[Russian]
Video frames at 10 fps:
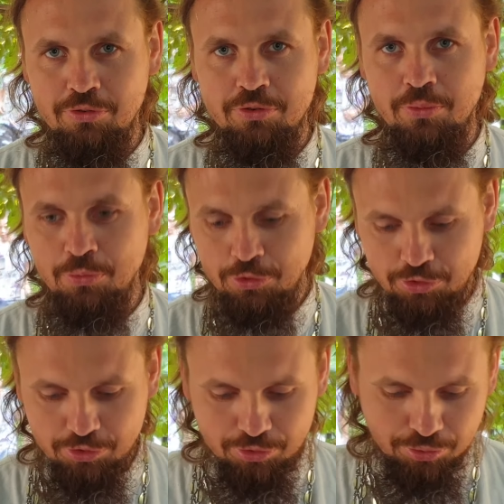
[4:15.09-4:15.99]
Его там
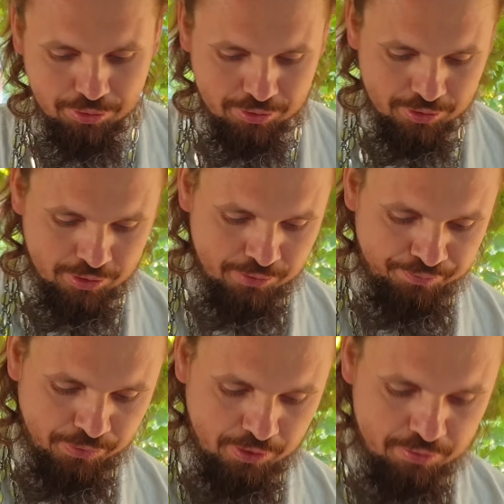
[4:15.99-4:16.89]
больше всего.
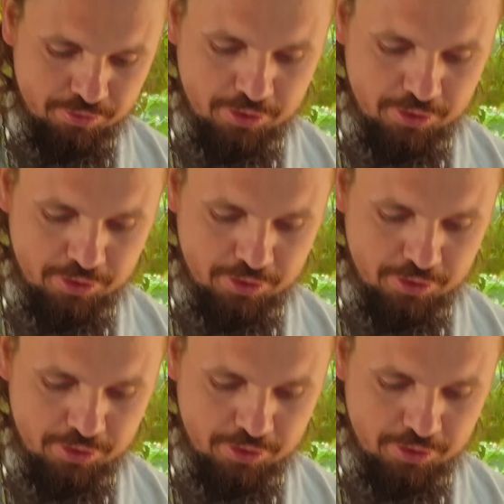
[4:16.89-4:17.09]
Вот,